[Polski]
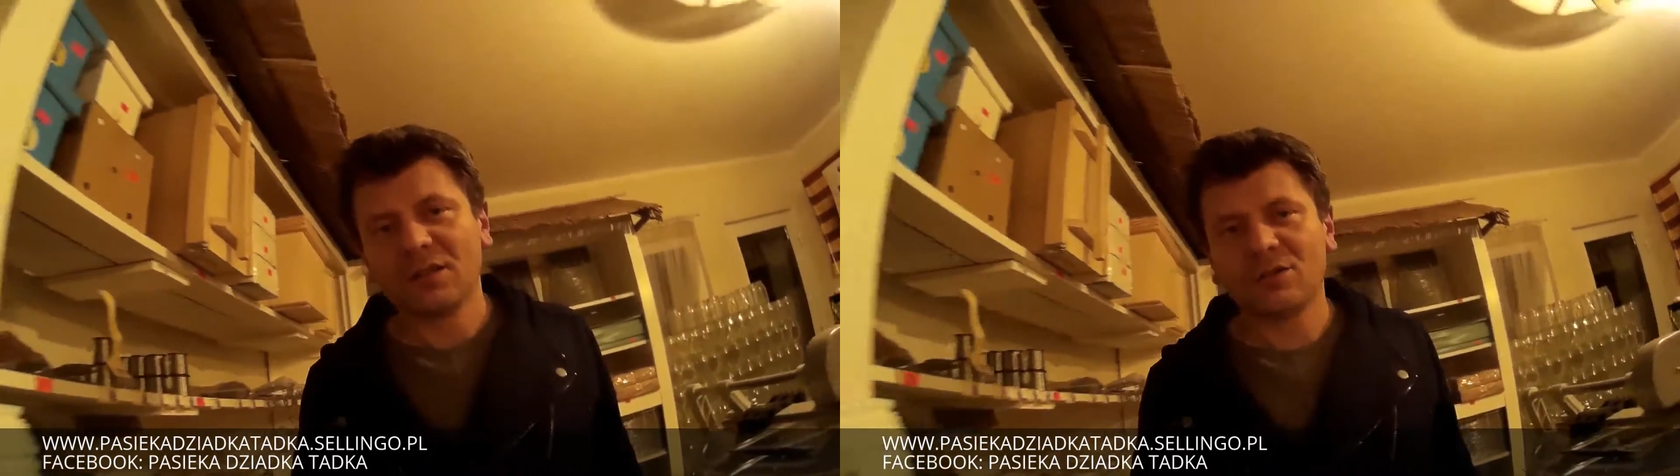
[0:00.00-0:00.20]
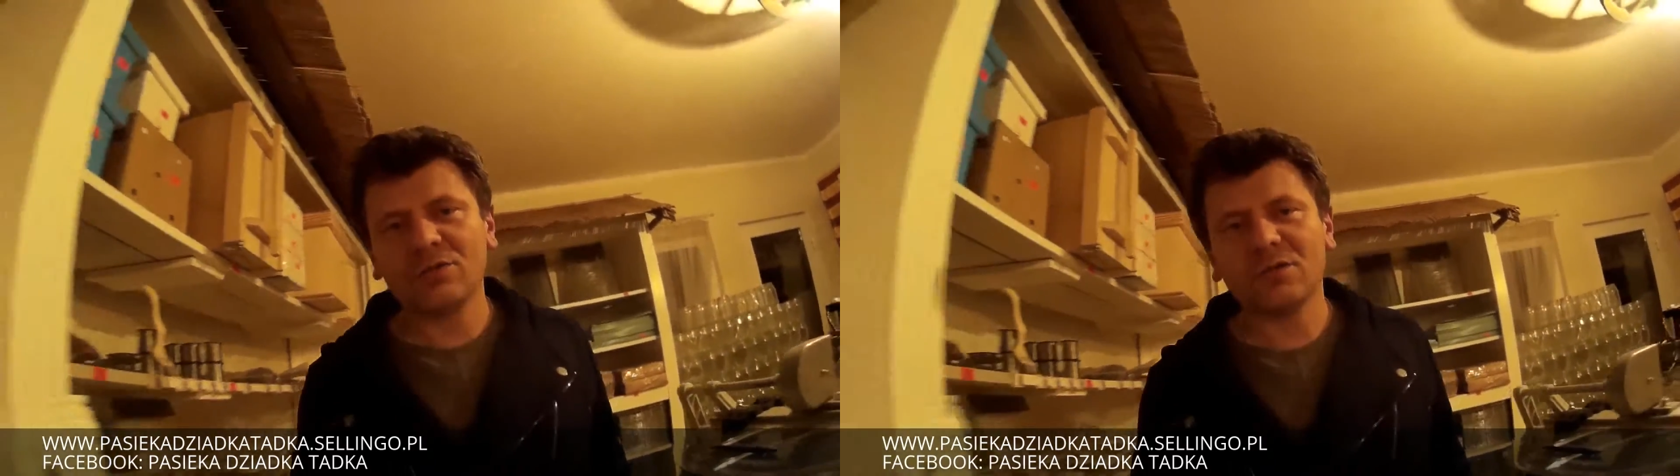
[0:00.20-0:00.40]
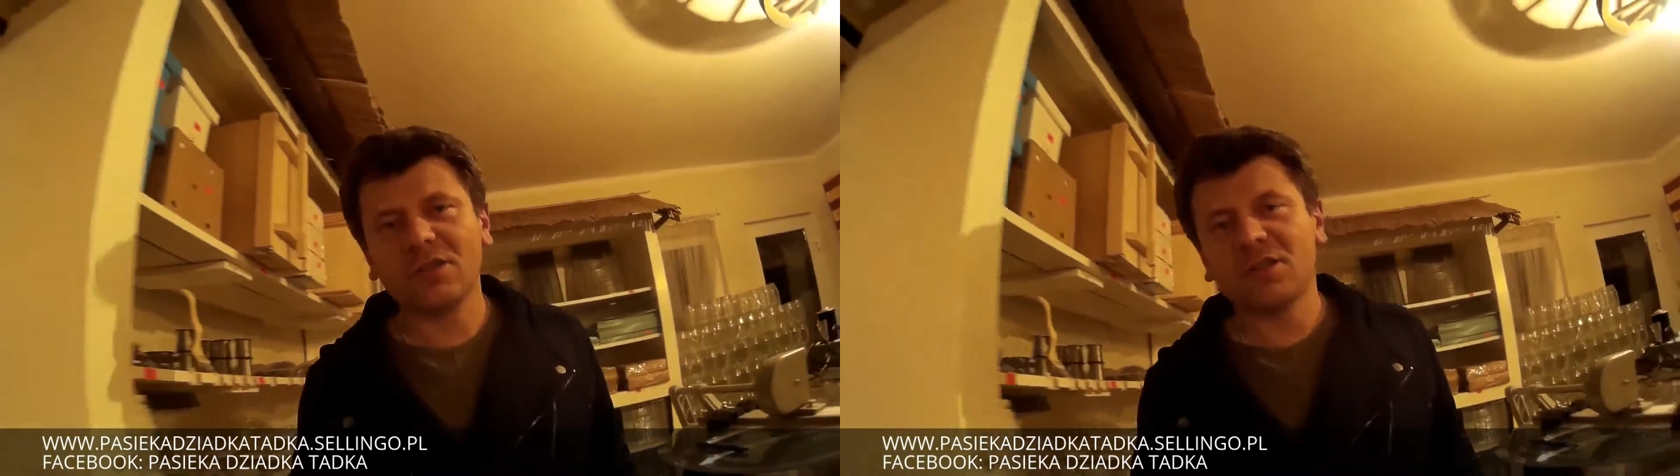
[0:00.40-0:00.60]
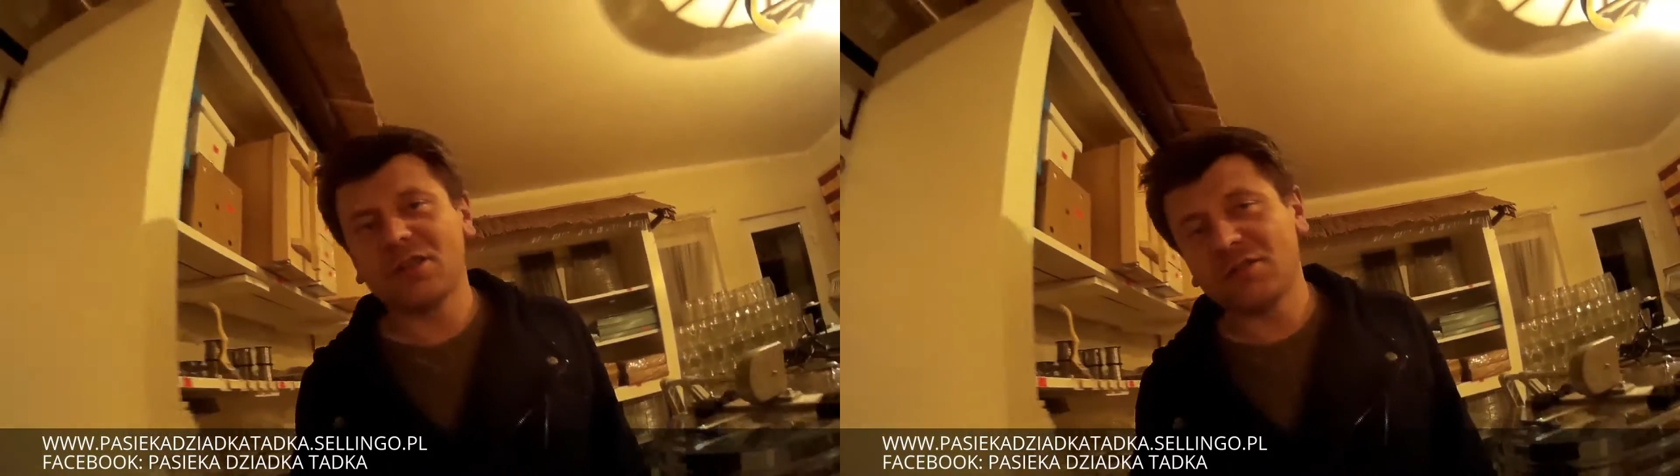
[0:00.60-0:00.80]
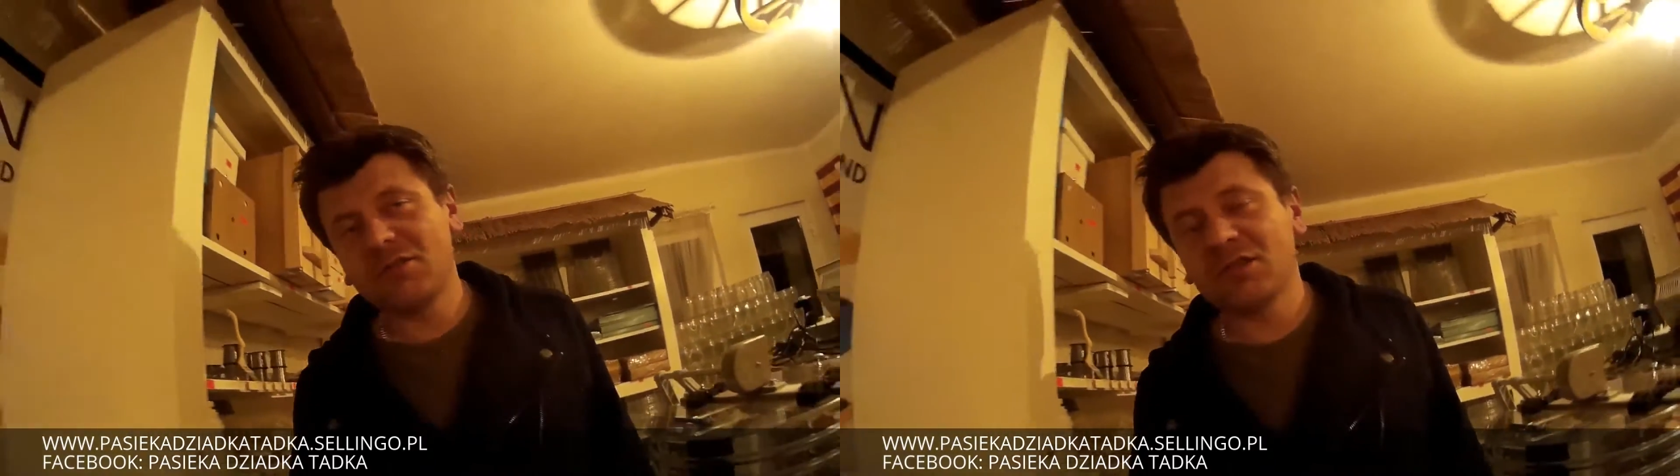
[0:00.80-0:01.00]

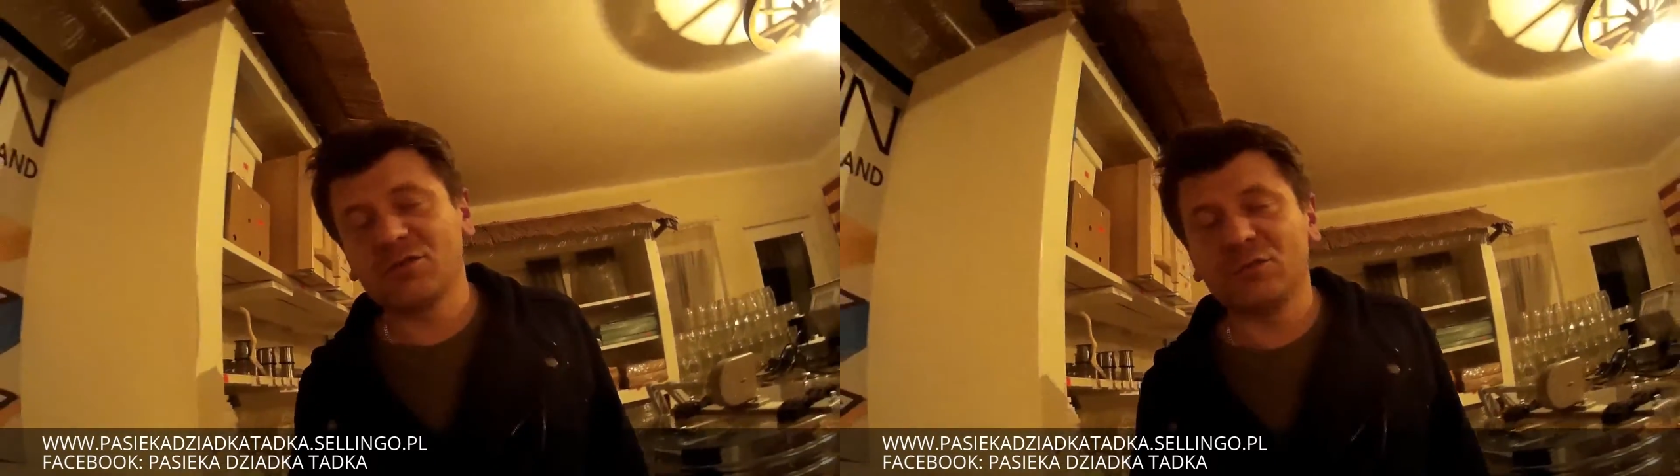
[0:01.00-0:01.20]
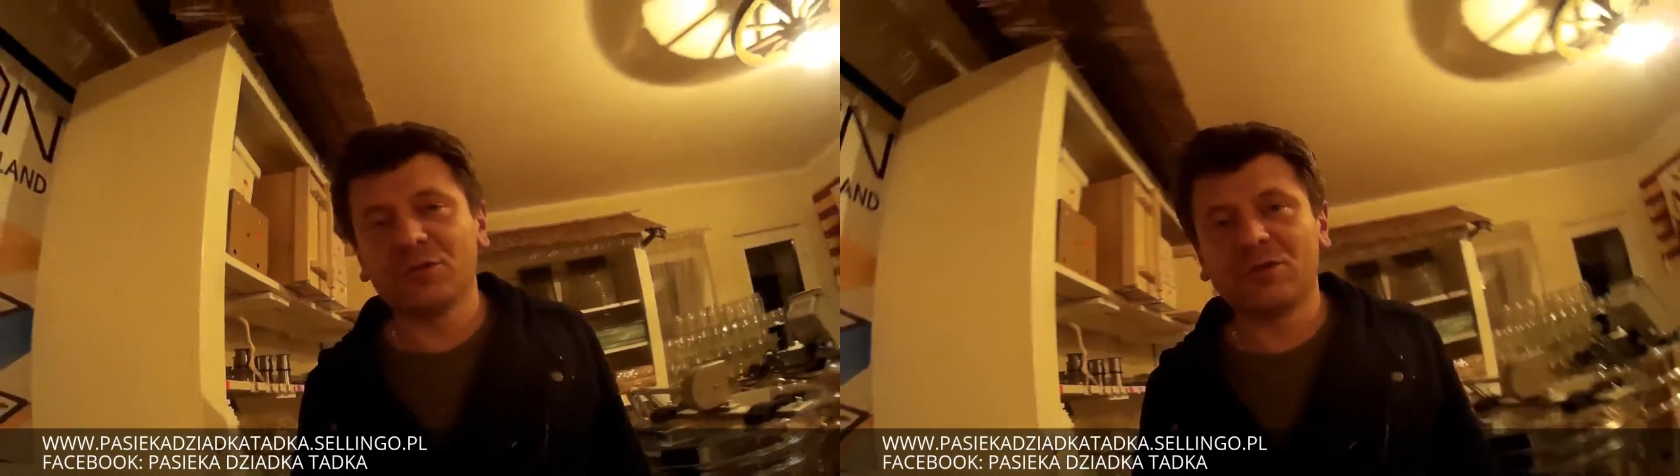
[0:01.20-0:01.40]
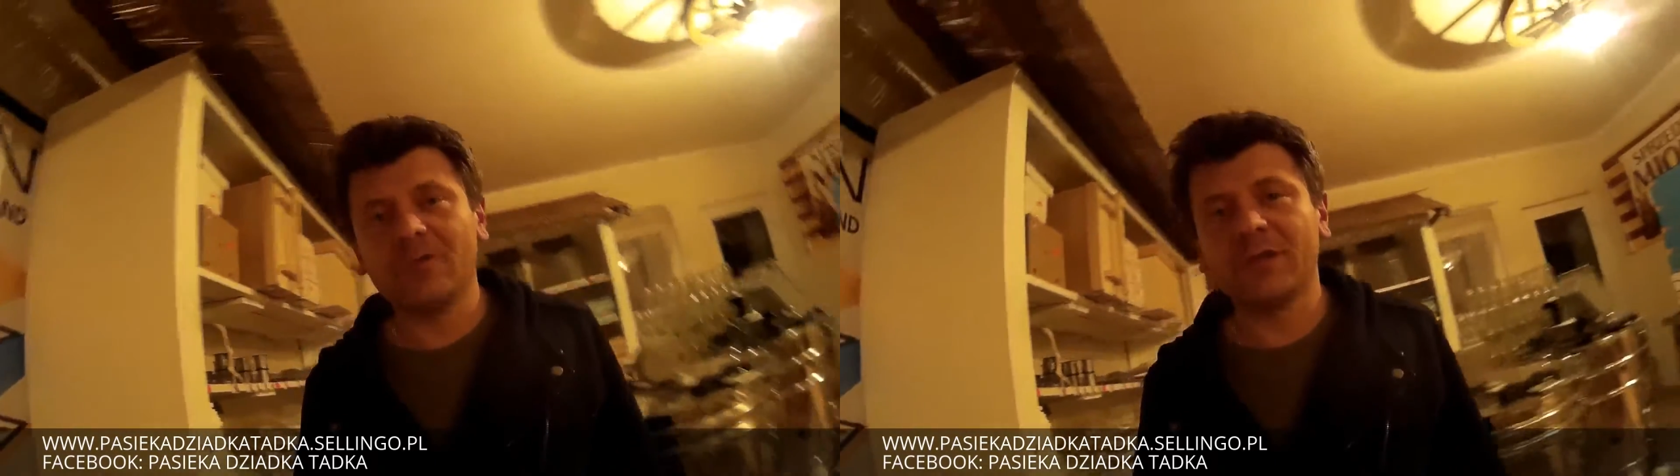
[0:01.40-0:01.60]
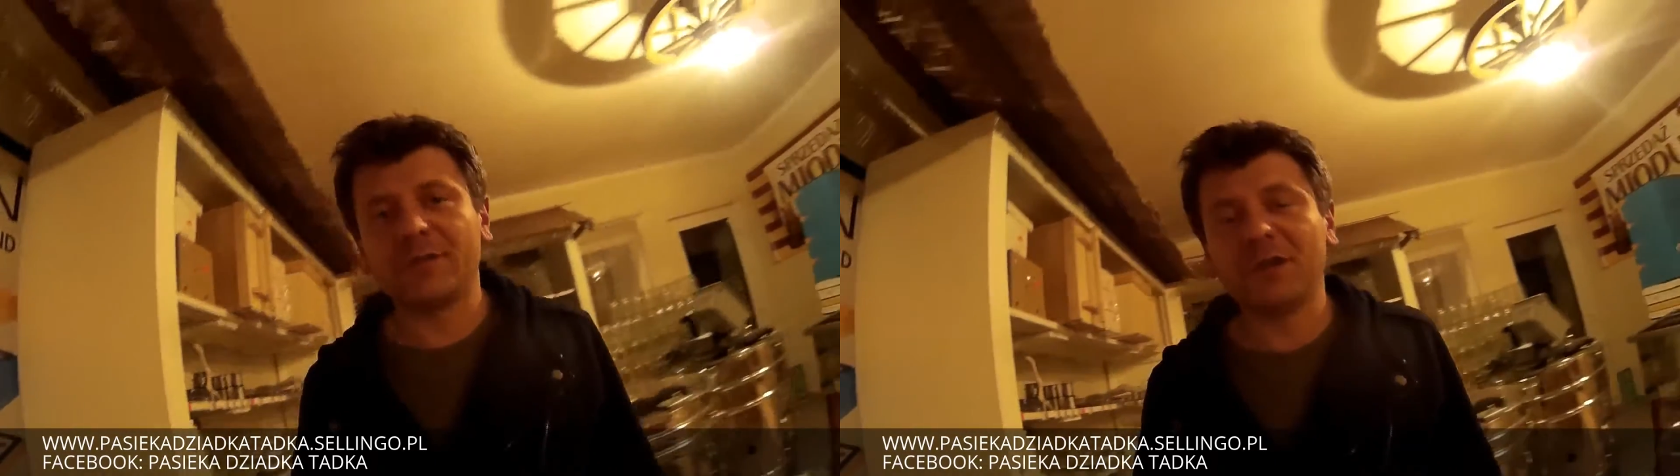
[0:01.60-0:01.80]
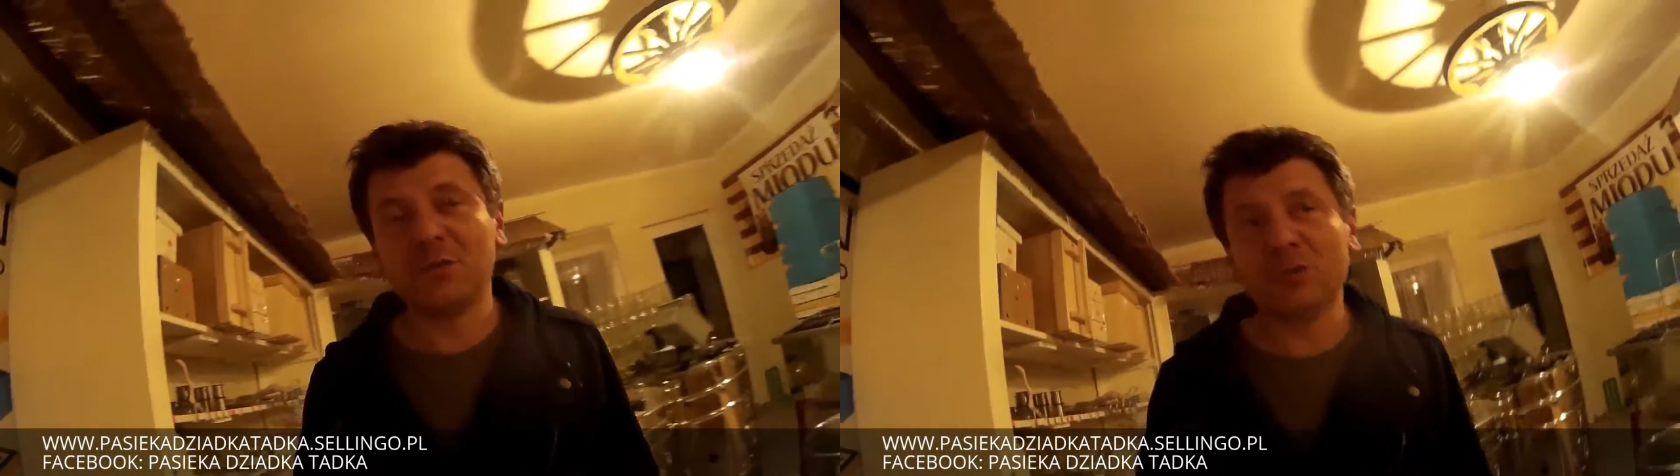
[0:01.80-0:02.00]
krótkich, kilkuminutowych
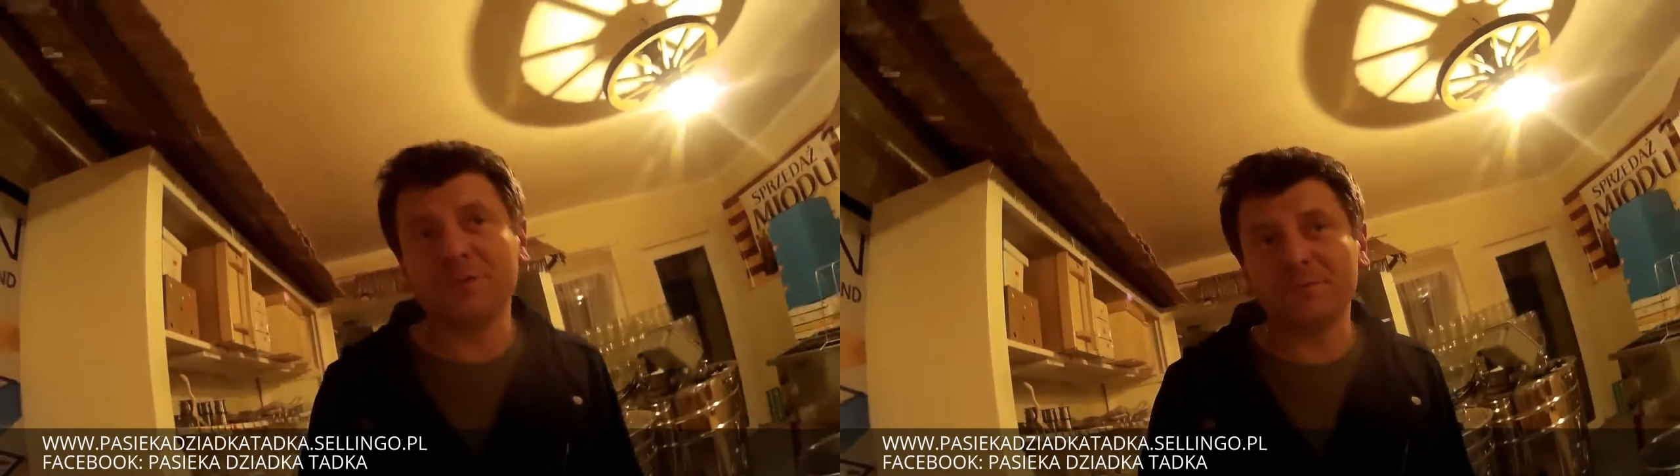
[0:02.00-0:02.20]
filmów,